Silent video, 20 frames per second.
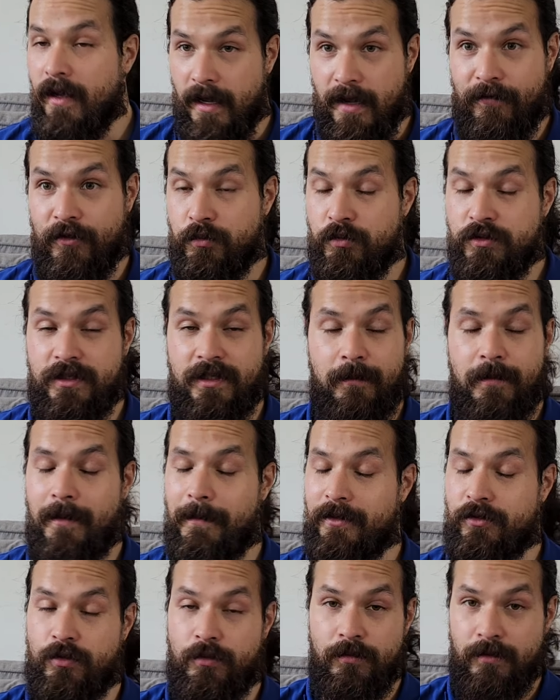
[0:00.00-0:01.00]
Et franchement, c'était bien
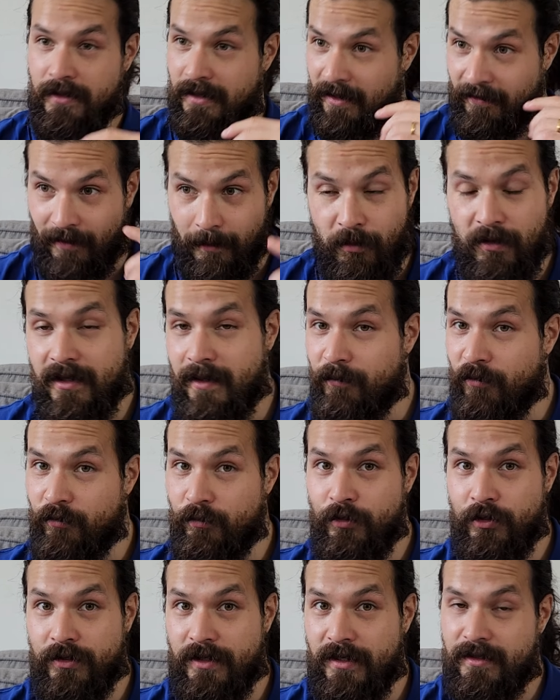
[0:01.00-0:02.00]
parce qu'il avait vraiment des bons
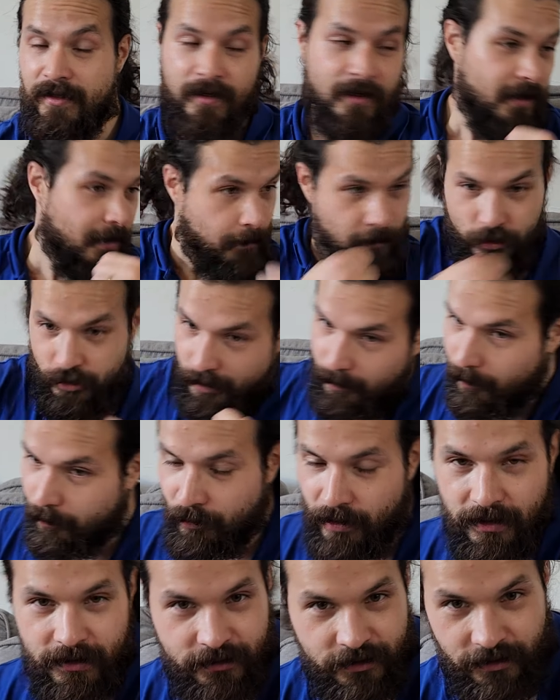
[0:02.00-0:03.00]
moments en tête. Mais justement,
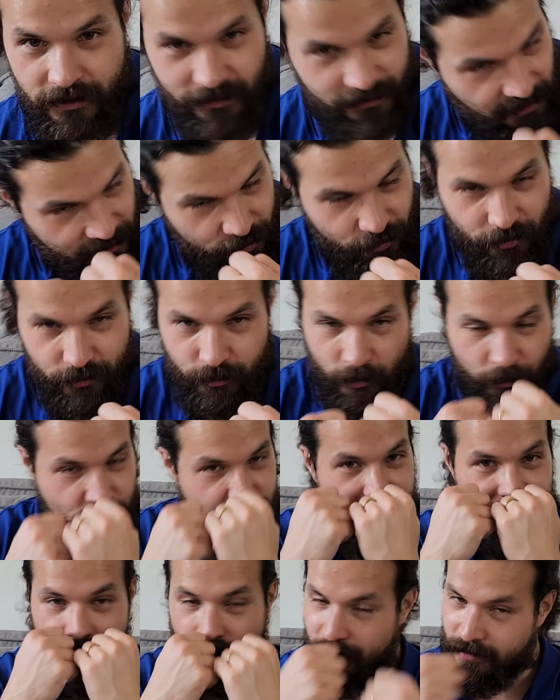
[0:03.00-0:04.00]
moi, dès que je rentre, mon but
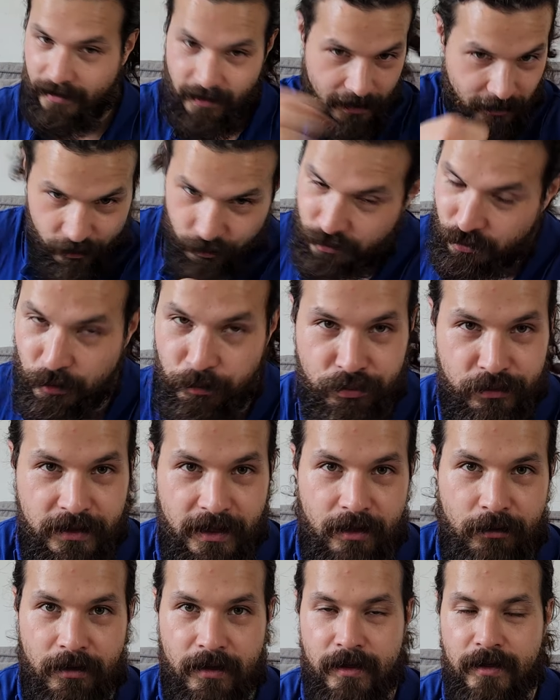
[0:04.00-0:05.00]
c'est de rentrer et ensuite de
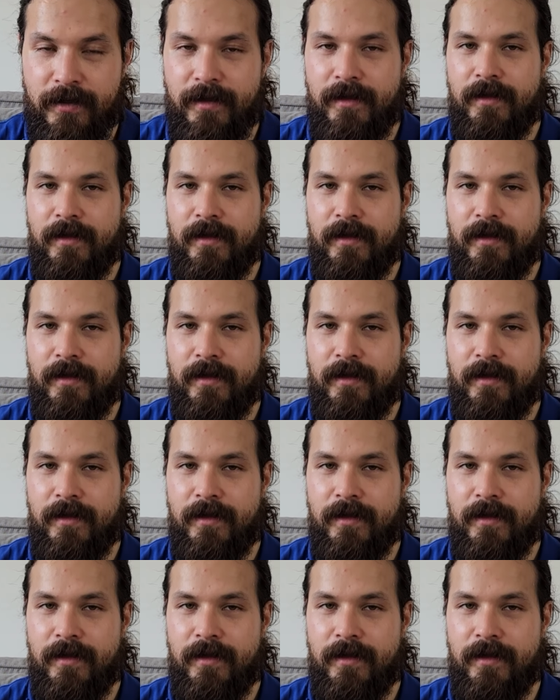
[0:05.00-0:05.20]
punir, quoi.